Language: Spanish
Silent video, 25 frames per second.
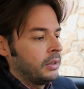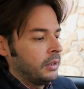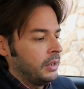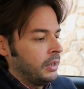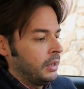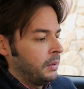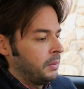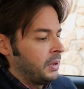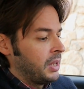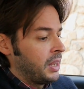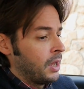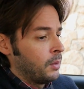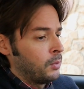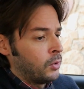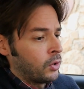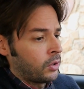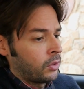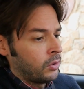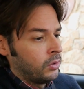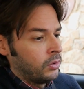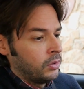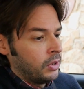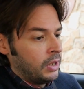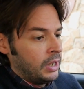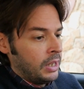de vida a
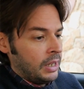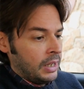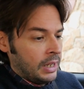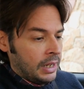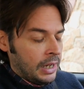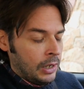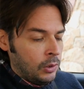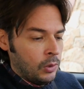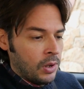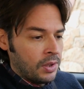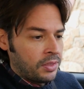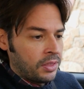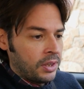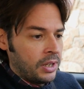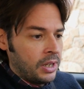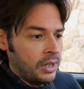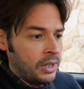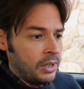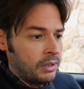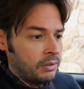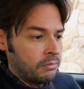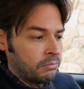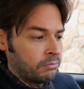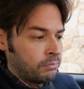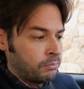bordo. Y lo
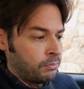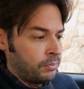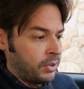hace